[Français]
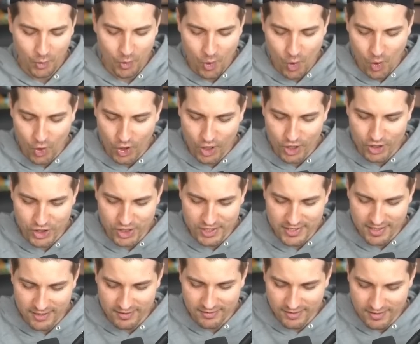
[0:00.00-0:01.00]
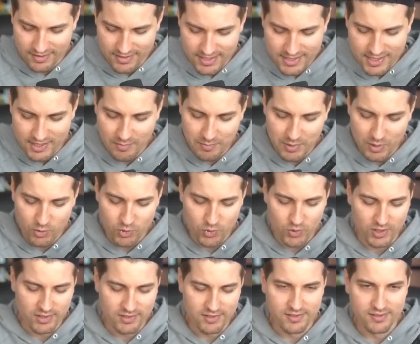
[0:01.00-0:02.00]
Oh là là, génial ça. Ça, ça va plaire aux
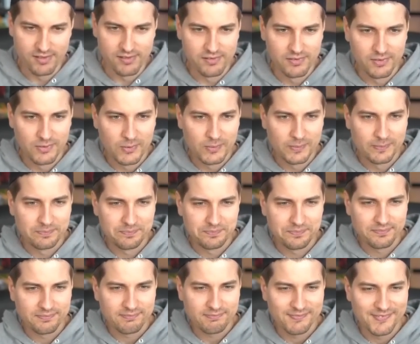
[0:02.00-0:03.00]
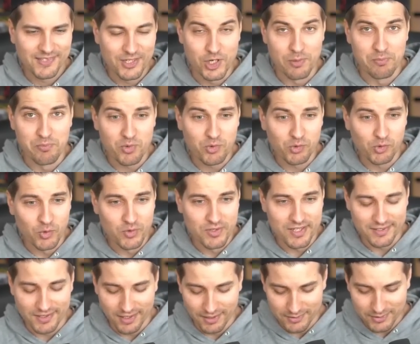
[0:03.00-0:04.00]
joueurs X6. Hein. Et j'aime beaucoup trop
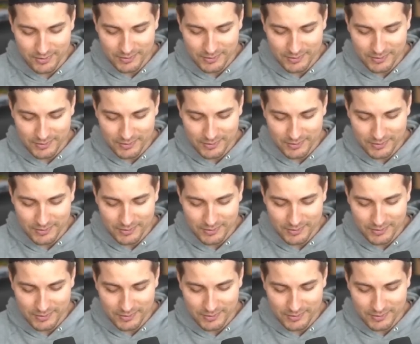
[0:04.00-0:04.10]
cette carte.